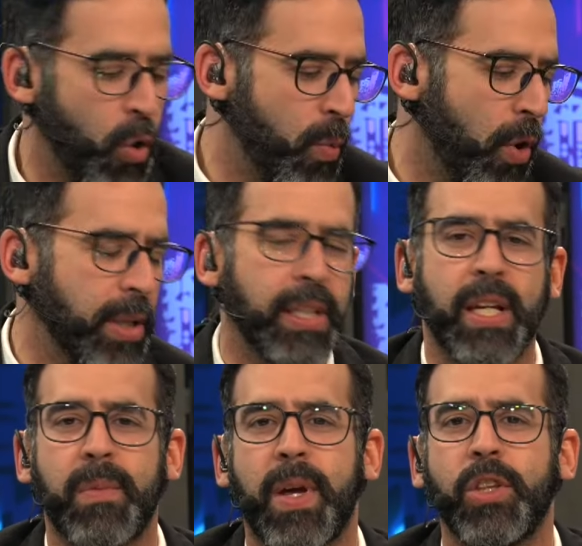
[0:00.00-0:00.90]
humor,
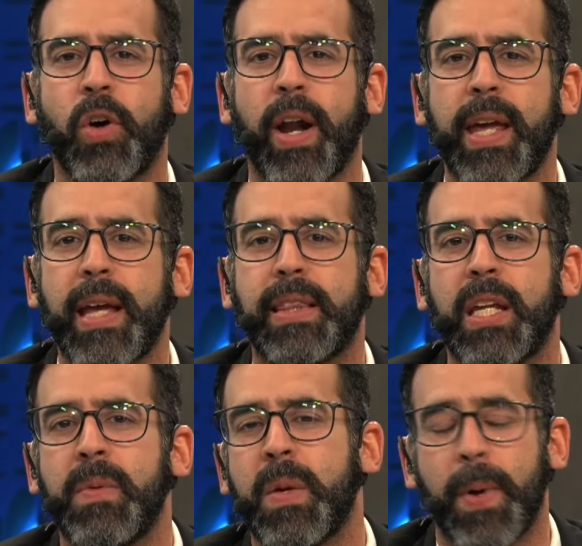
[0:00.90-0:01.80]
entretenimiento, ahora hay
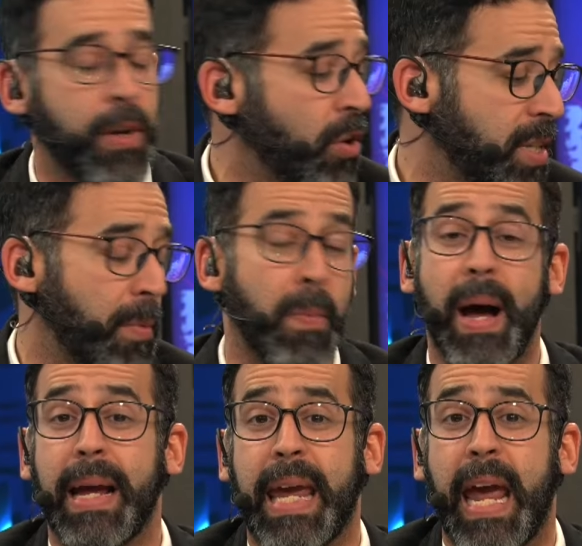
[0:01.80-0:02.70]
streaming, pero pues, no sabemos
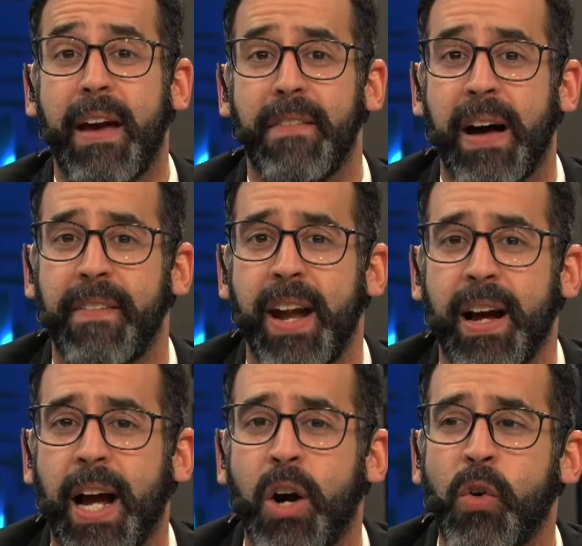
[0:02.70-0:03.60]
más qué va a haber
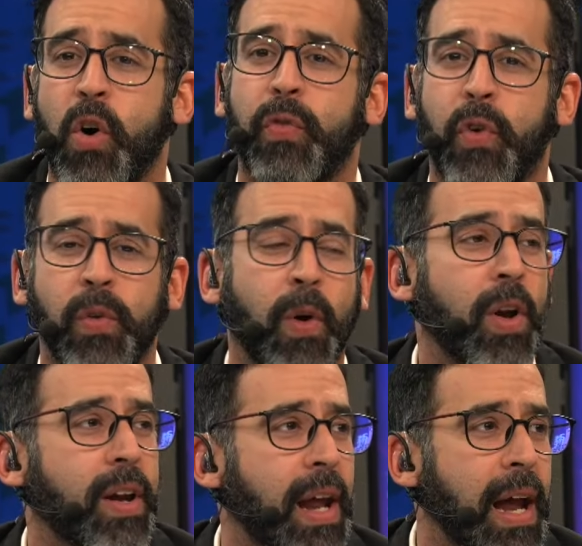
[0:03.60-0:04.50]
acá. Hubo
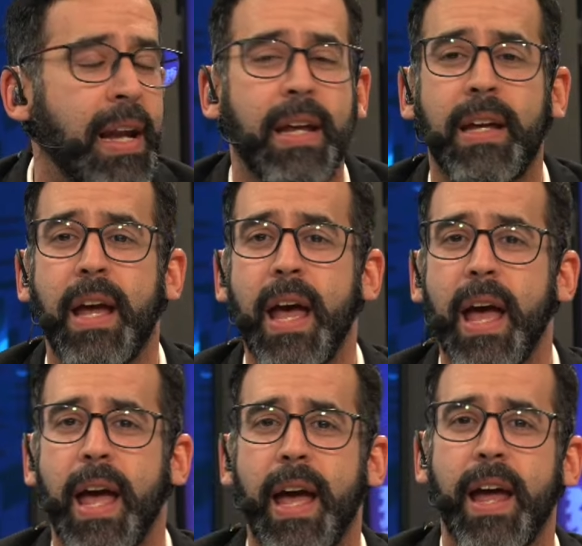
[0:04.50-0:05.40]
fútbol, rally,
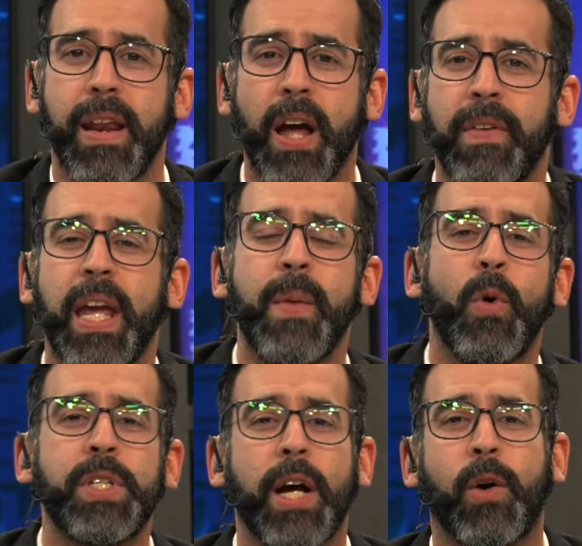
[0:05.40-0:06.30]
eh, rugby y
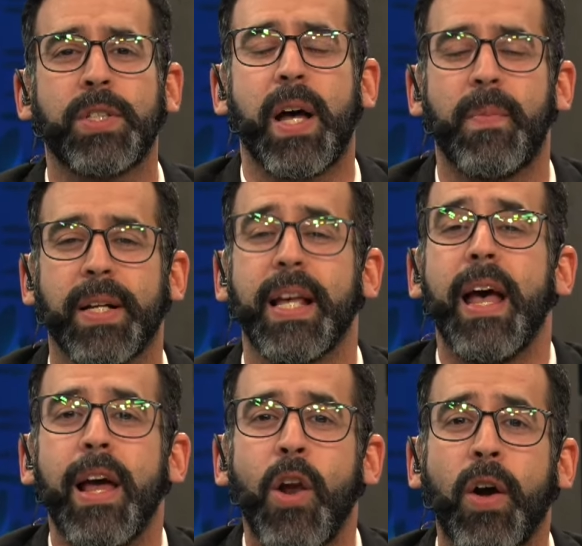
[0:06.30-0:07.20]
muchas cosas más.
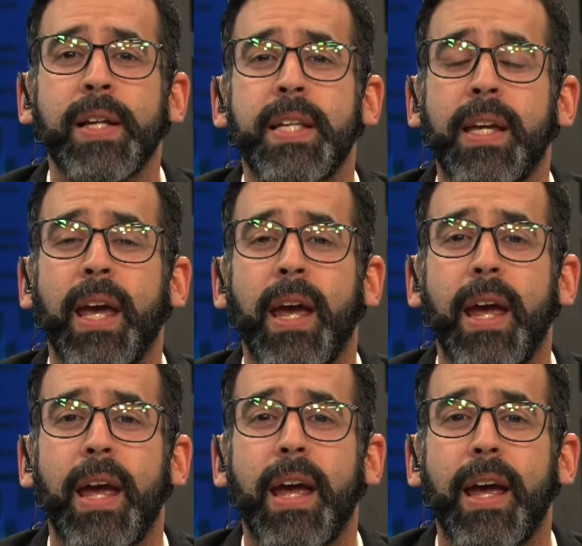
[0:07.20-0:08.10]
Lo que sí
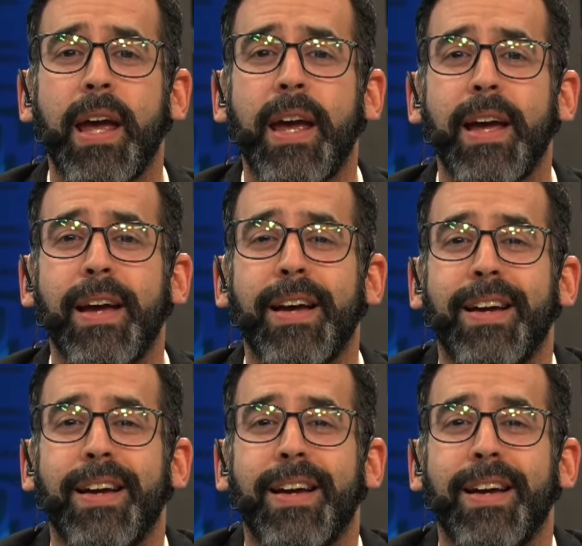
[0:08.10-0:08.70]
que